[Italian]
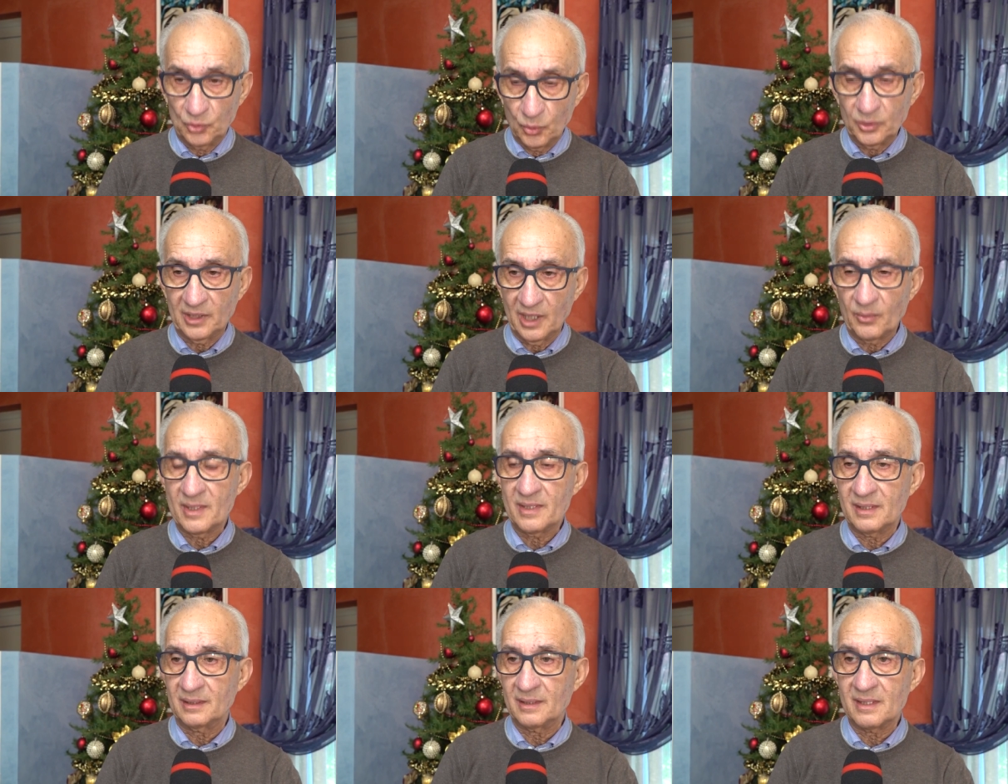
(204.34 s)
tutte
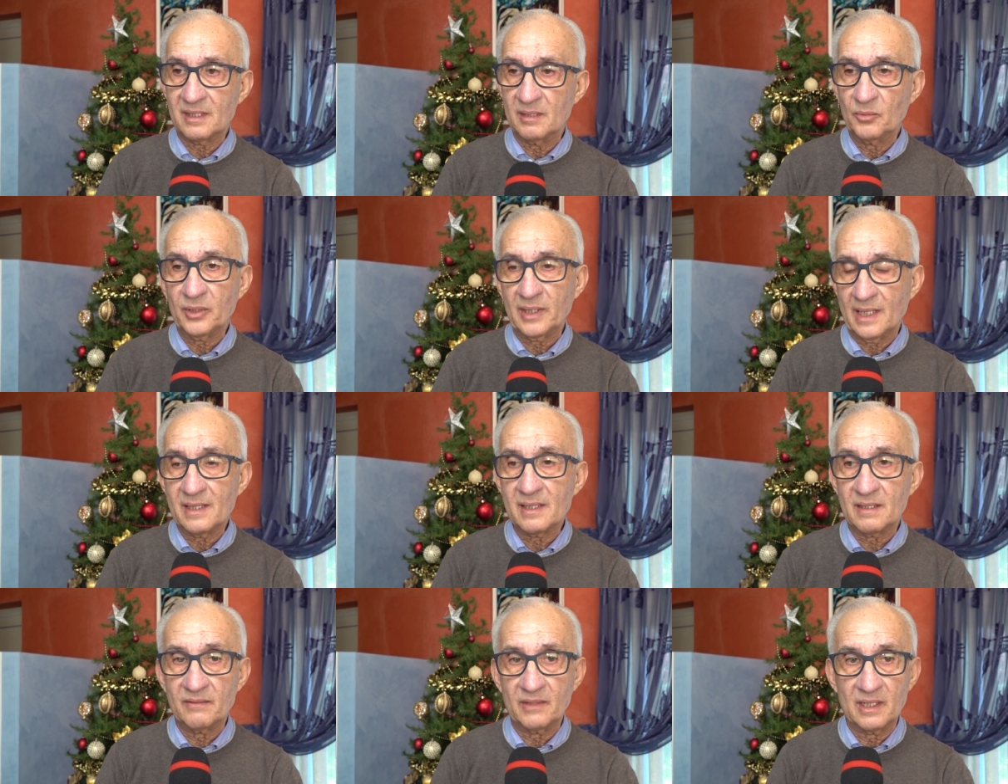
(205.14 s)
queste
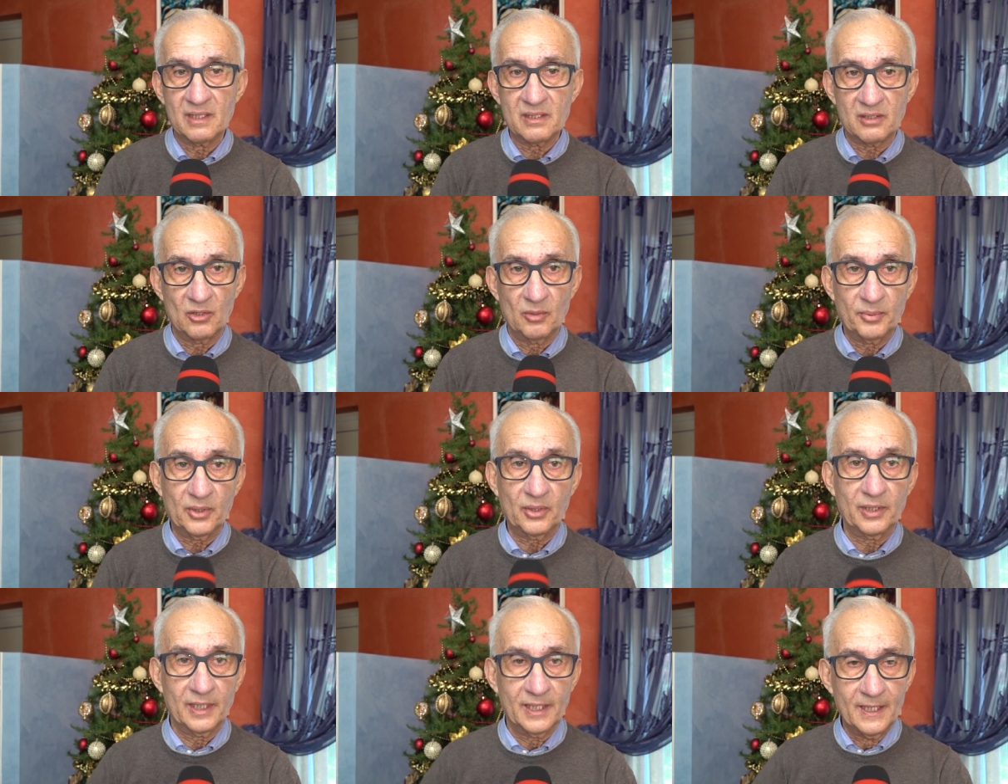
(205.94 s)
testimonianze venissero
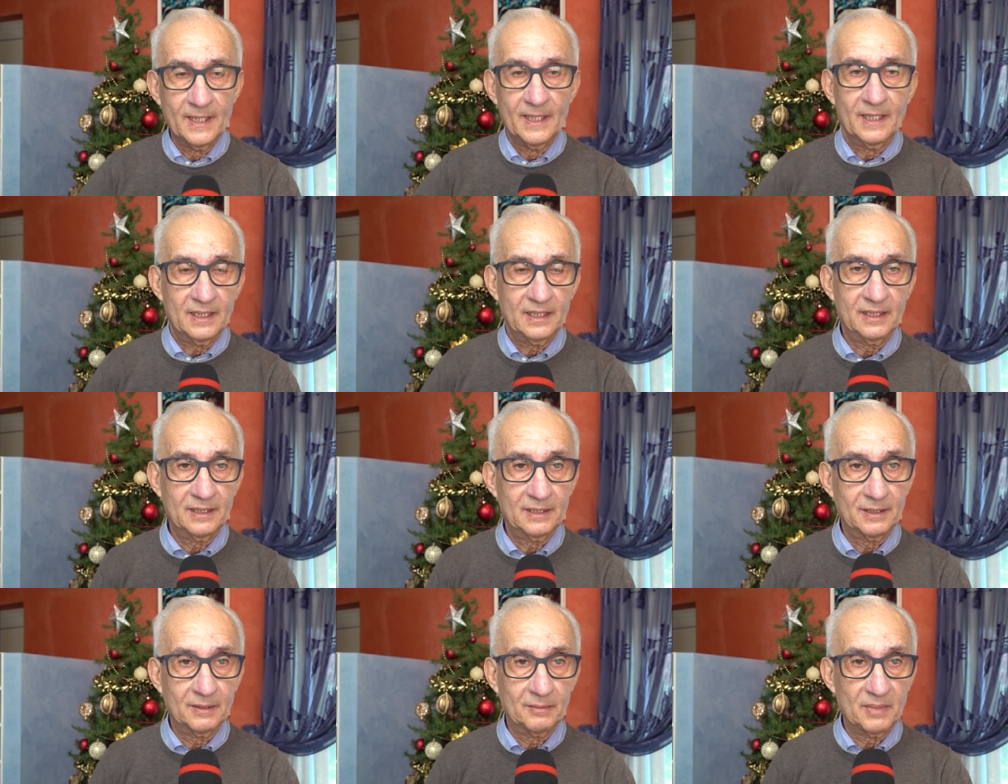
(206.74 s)
poi
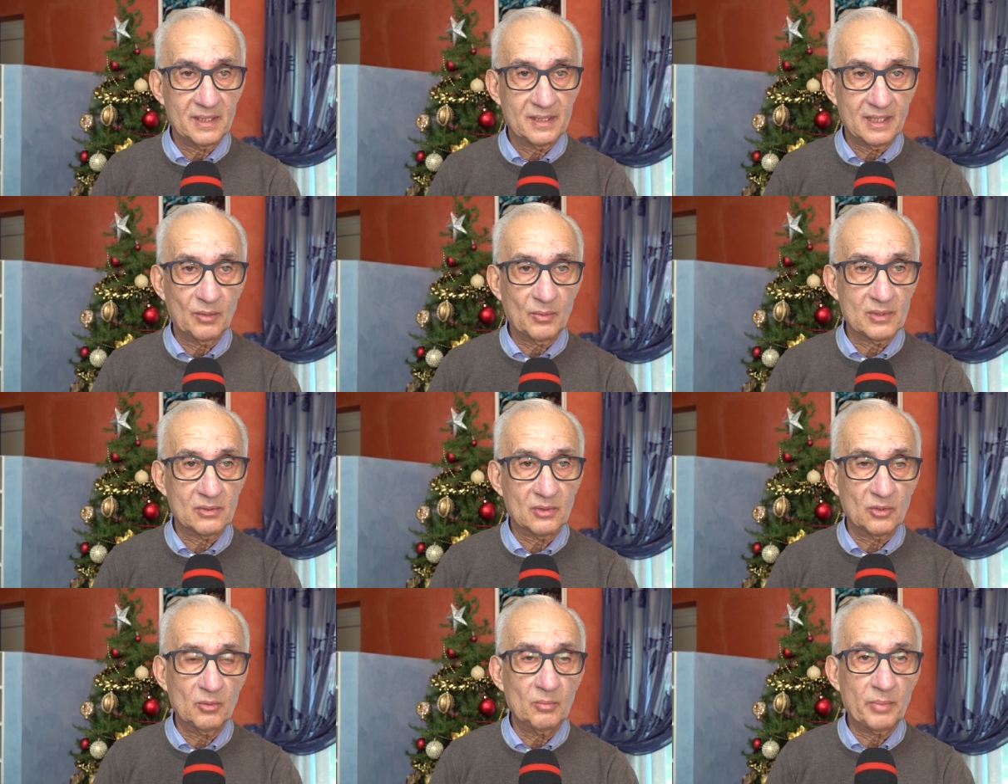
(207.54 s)
eh, messe in
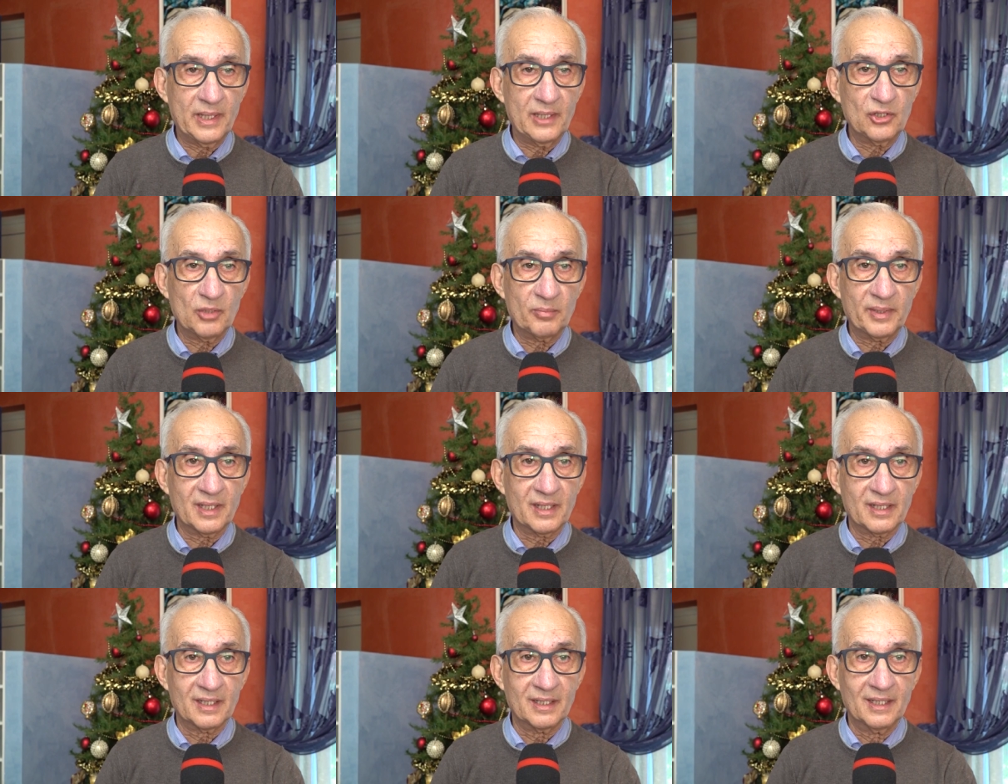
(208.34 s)
questo compendio
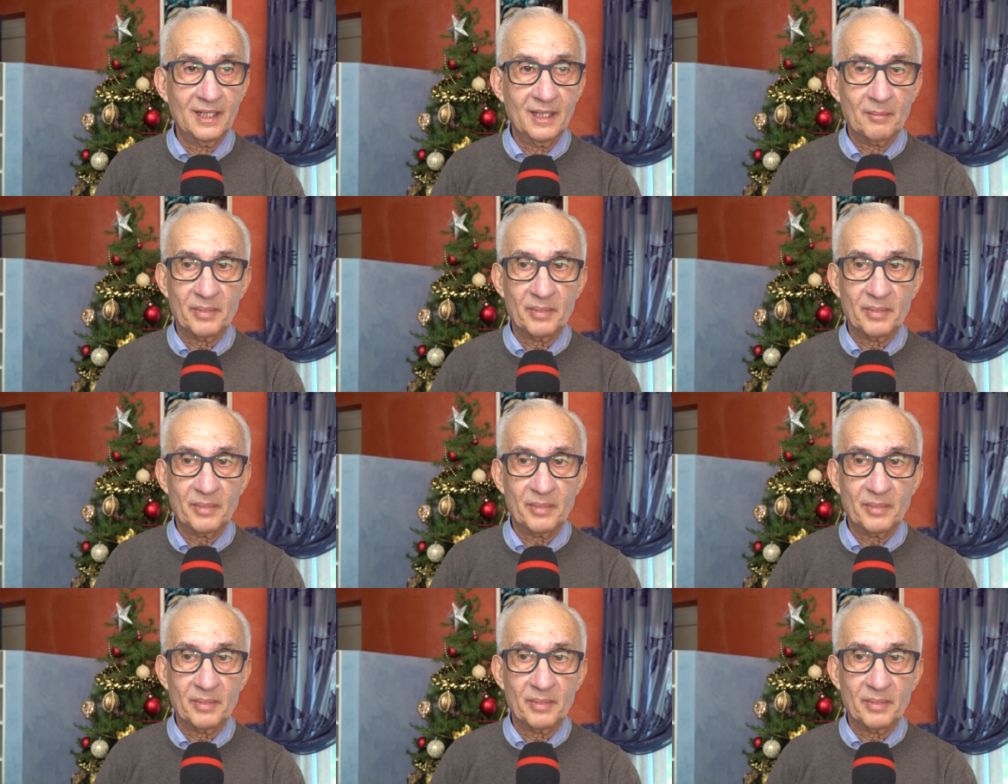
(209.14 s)
per,